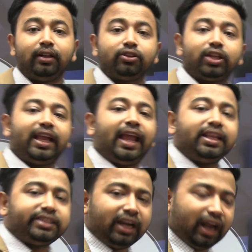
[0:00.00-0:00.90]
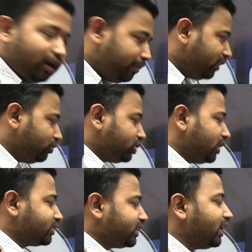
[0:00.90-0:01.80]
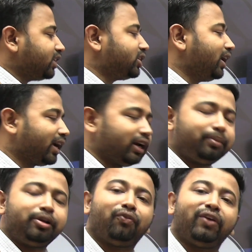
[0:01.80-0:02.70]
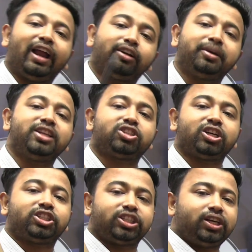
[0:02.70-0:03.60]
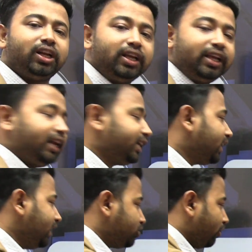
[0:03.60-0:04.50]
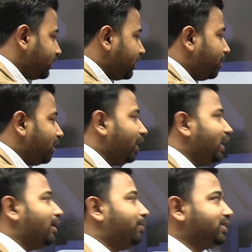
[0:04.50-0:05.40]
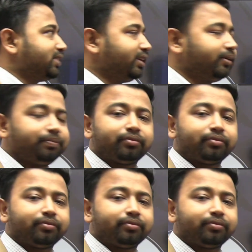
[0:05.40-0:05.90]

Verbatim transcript: তো এই যে লাল বাহাদুর শাস্ত্রী ন্যাশনাল একাডেমি অফ অ্যাডমিনিস্ট্রেশন এটাকেই শর্টে বলা হয় লাবাসনা